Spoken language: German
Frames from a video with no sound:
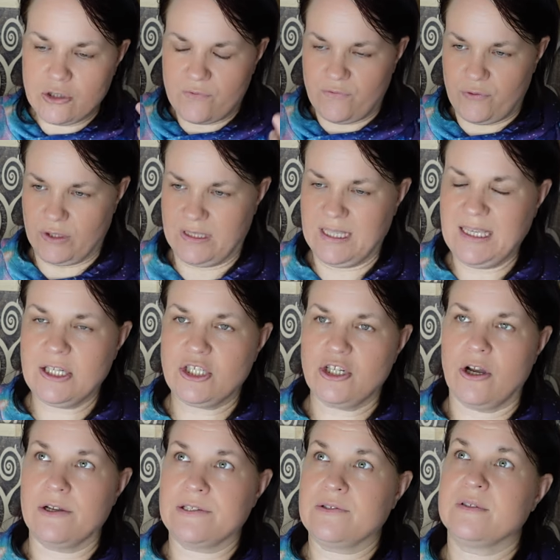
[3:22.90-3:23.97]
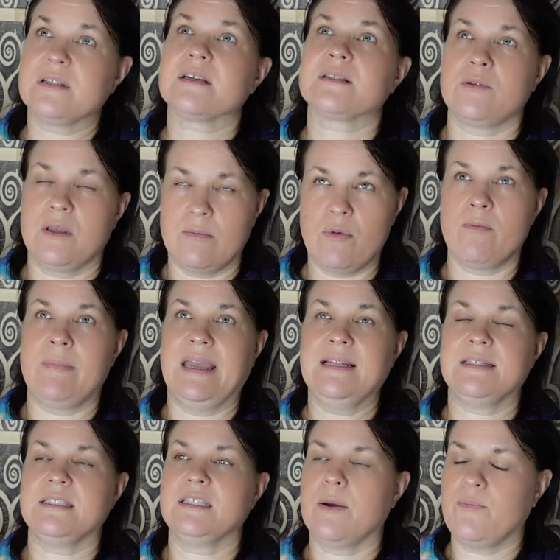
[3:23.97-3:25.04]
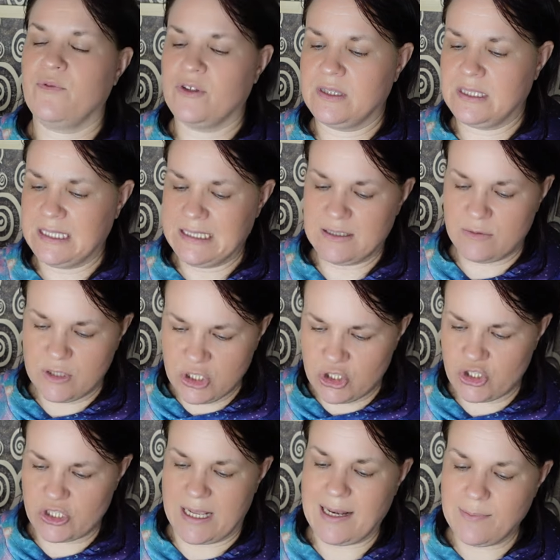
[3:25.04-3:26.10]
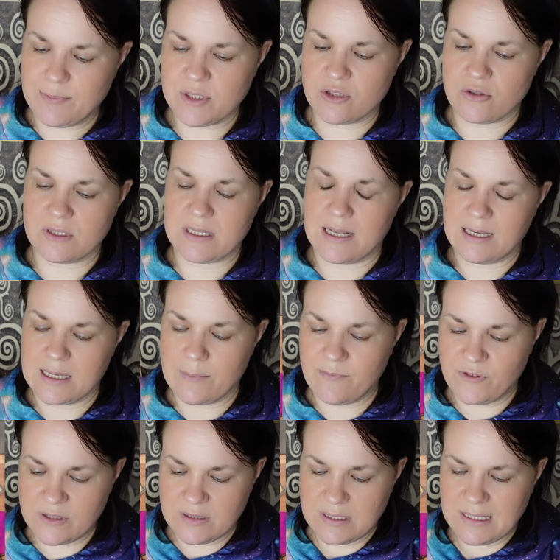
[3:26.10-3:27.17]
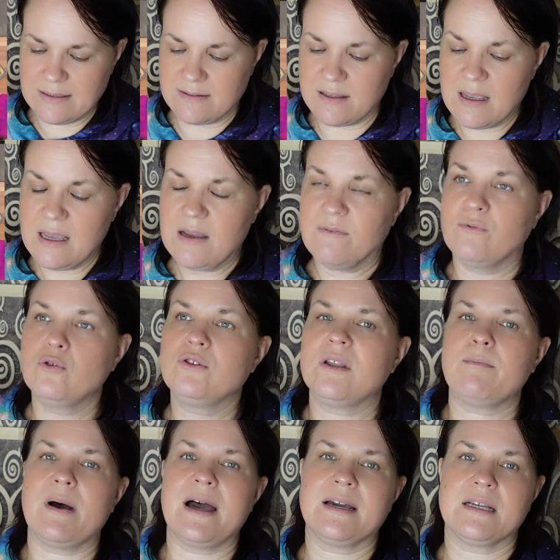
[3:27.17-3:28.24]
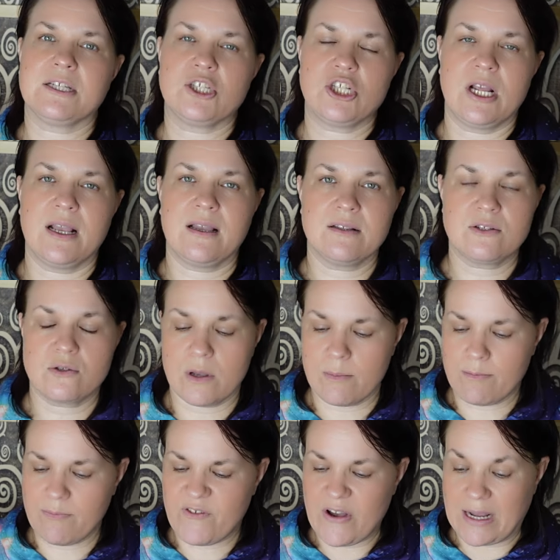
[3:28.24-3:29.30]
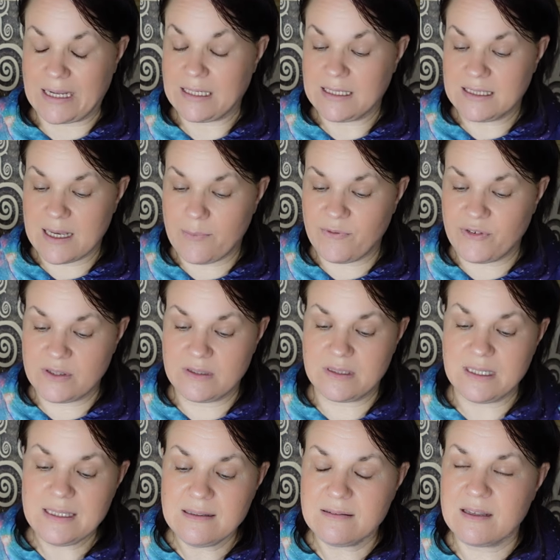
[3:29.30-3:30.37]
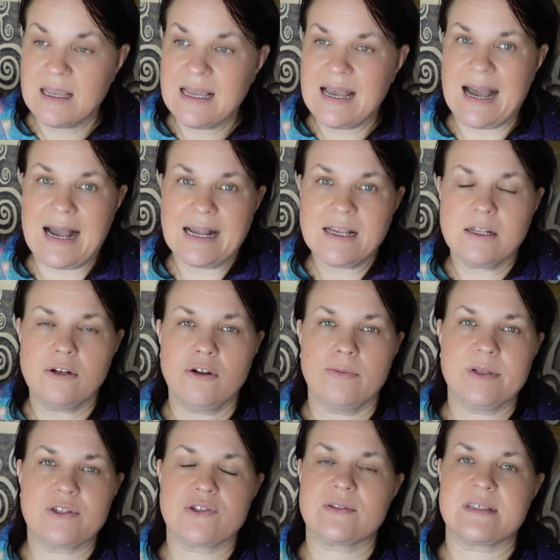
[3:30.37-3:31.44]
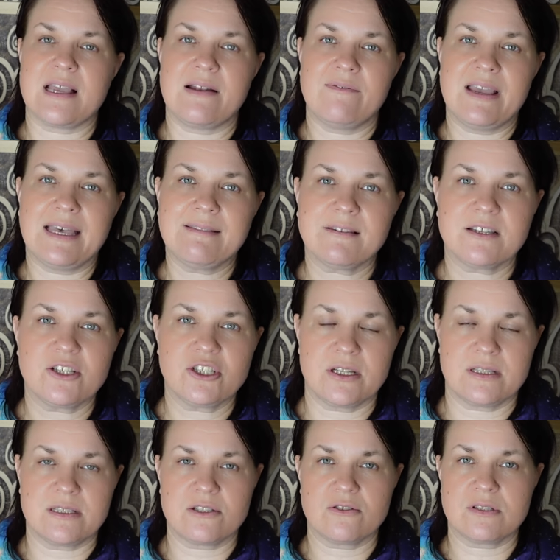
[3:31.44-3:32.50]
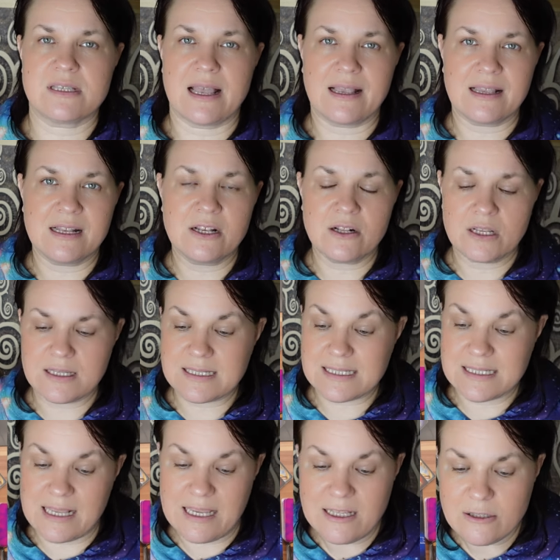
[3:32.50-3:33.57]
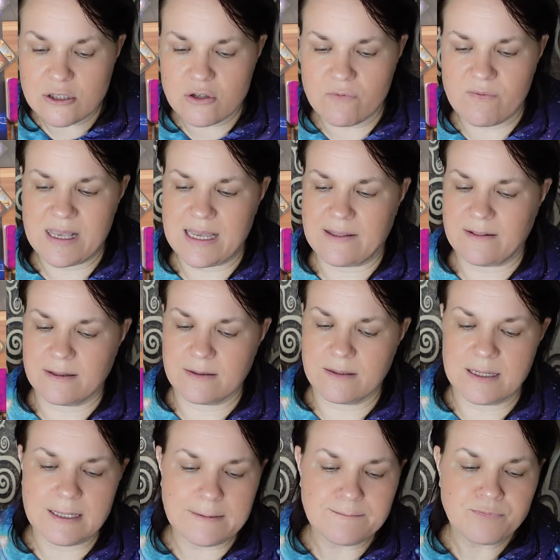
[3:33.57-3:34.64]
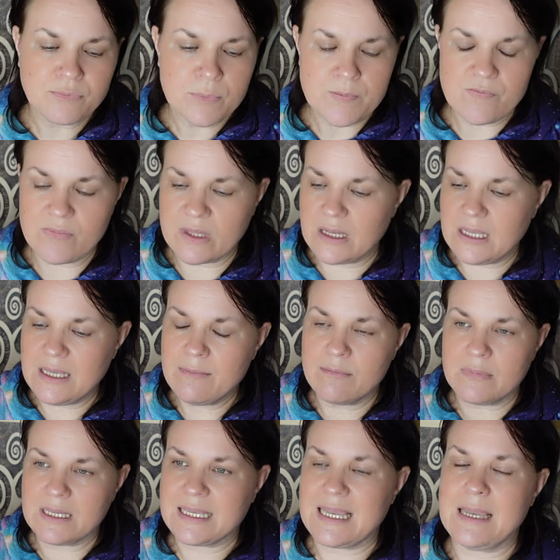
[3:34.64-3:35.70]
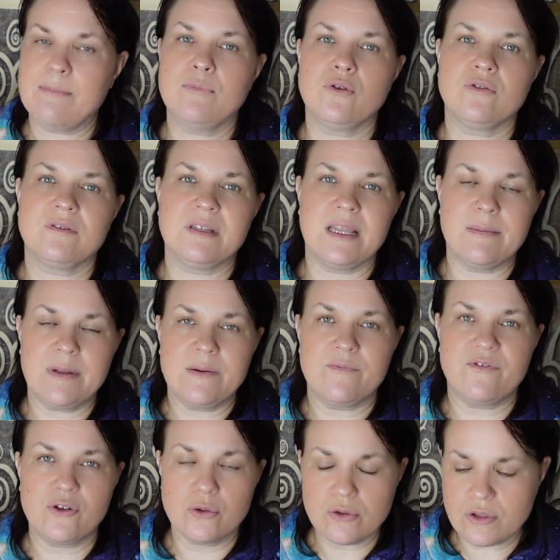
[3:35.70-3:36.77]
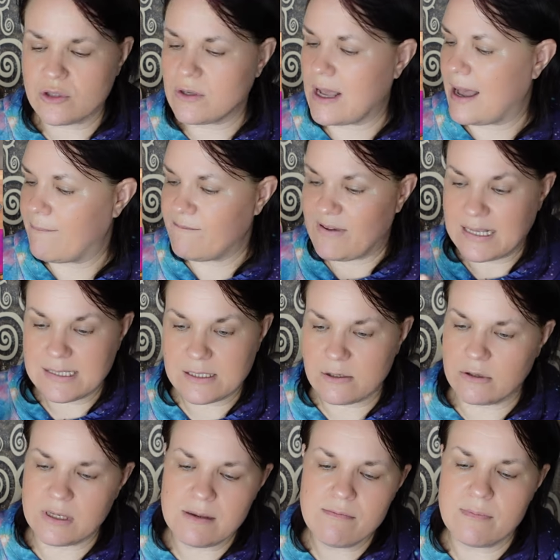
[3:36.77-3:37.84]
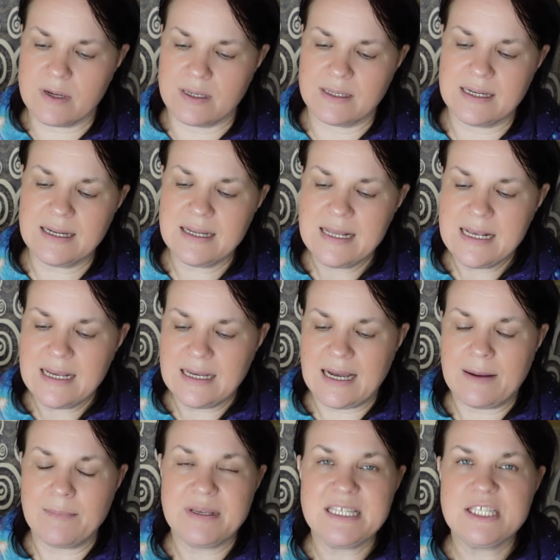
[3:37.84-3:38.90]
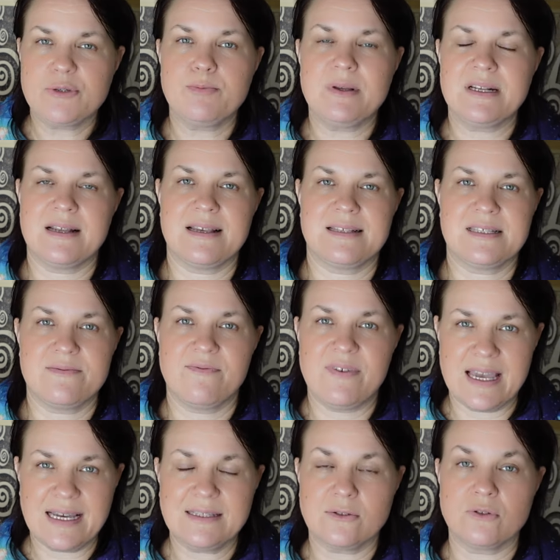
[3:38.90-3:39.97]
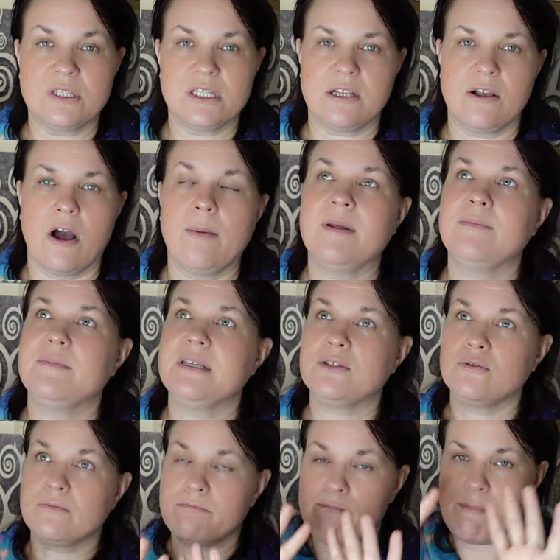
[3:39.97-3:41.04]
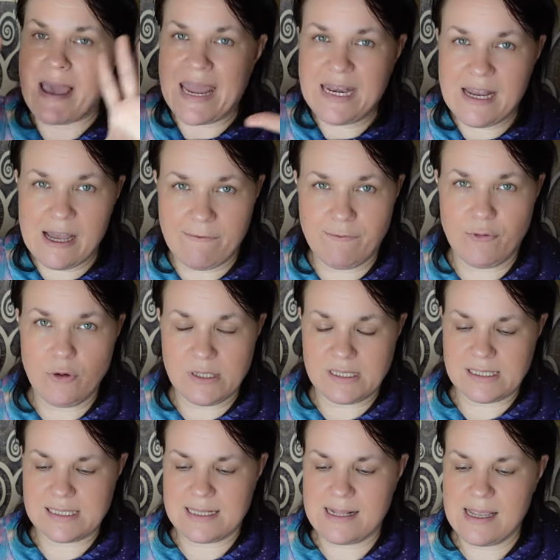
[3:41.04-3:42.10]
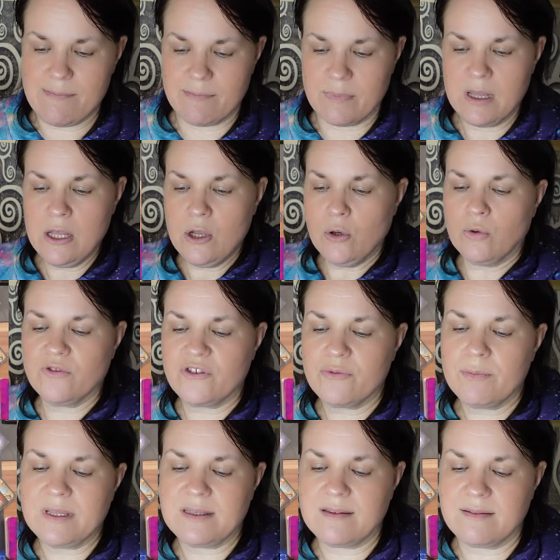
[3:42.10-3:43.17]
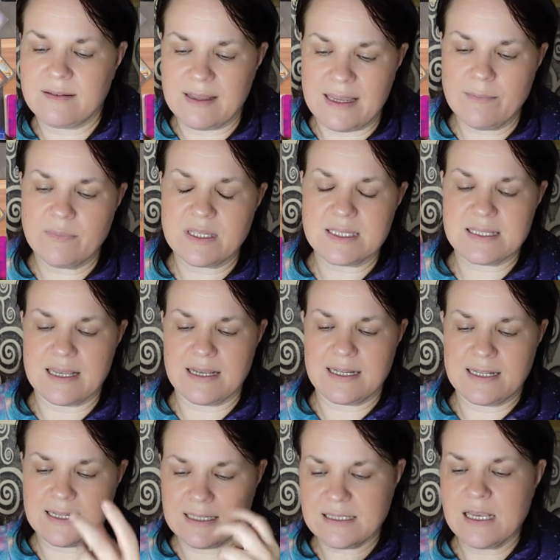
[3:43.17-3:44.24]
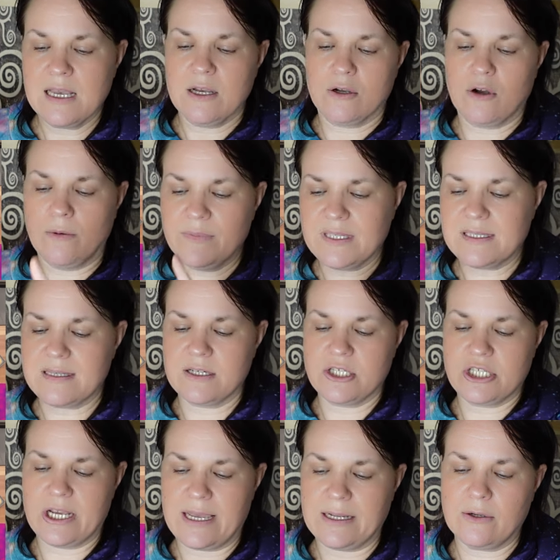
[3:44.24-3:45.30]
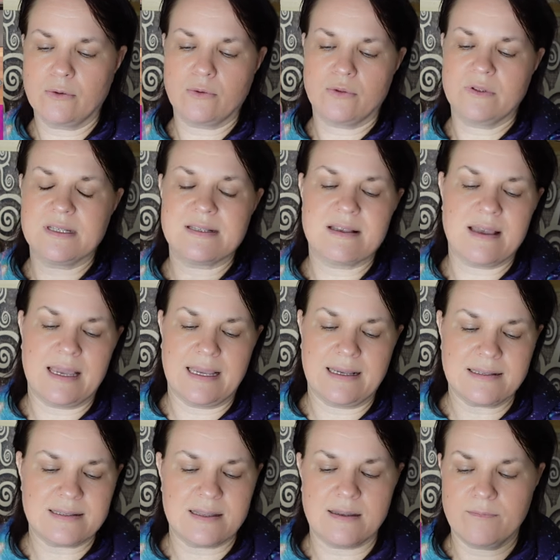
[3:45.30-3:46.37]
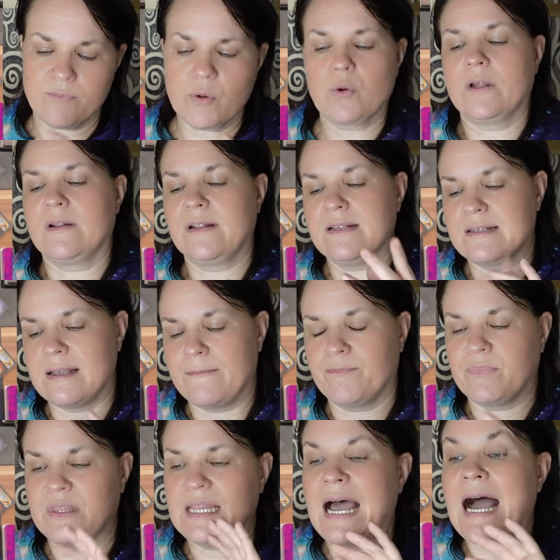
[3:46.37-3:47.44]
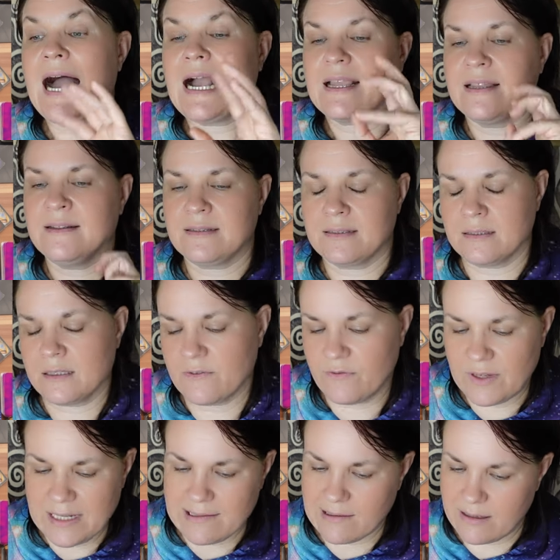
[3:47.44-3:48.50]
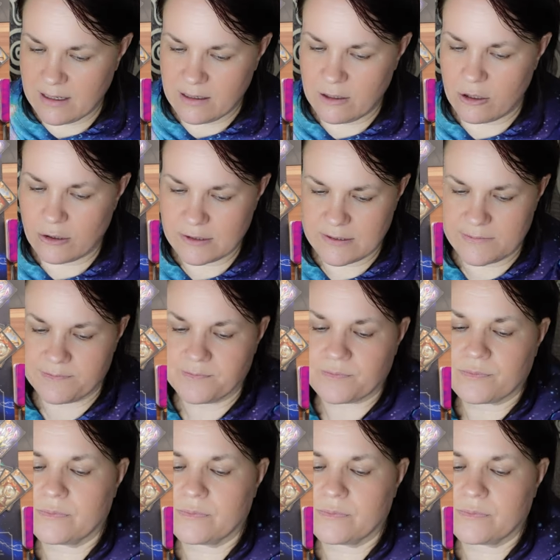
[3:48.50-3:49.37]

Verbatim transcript: für dich schaust und sagst, hey, Moment, ich habe verdient, ich selbst zu sein. Ich habe verdient, wunderbare Geschenke zu empfangen. Ich habe verdient, angenommen zu sein, wertgeschätzt zu sein, gesehen zu werden, ja, mm, im Geben und Nehmen im Fluss zu haben, was auch immer, ja. Ähm, ich bin es wert und ich glaube an mich und mein erfülltes Leben. Und mit dem tatsächlich kommt diese Entscheidung und diese Ängste oder diese nagenden Gefilde gehen raus.